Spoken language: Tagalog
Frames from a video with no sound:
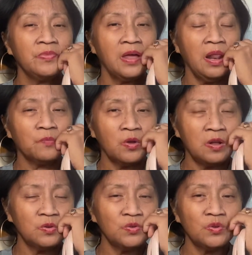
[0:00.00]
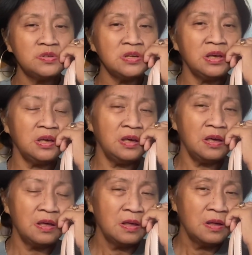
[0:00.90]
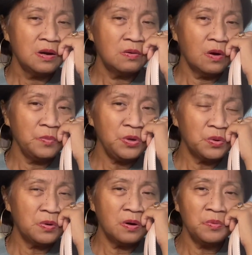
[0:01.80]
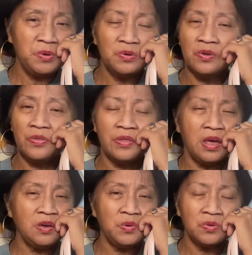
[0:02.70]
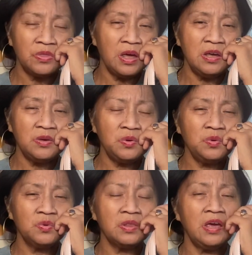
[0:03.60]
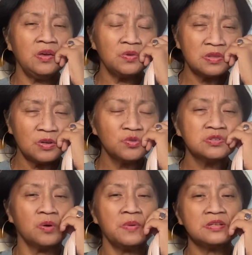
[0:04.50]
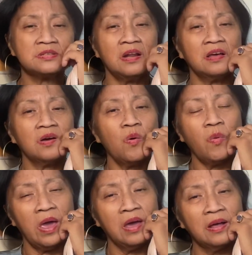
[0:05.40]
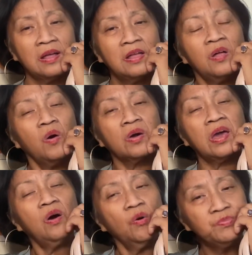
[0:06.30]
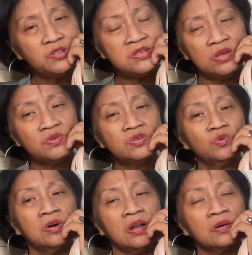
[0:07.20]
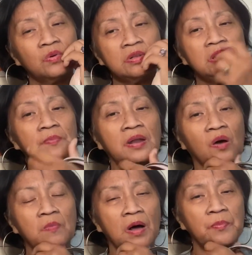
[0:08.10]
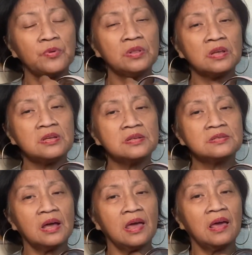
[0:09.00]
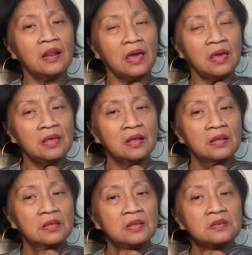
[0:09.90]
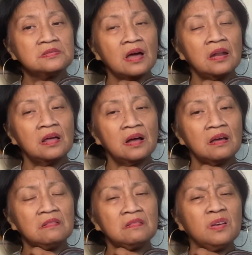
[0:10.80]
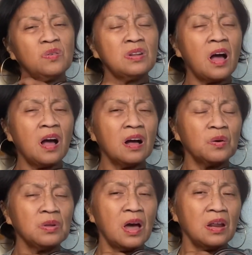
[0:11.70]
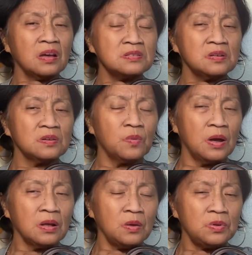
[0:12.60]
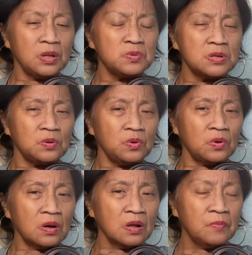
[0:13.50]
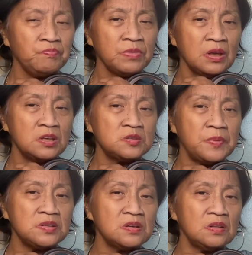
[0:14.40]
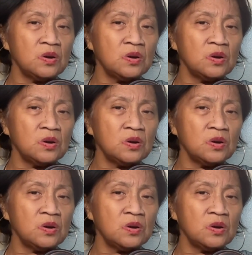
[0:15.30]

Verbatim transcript: alam ko nanonood si Romeo, Romeo, thank you, thank you, thank you to so much talaga, Weng. Okay, hope to see you soon. Kung hindi man ako makapunta dyan sa LA, sana, hindi ko nakakaw na rin kasing kuha ngayon dito sa New York. Especially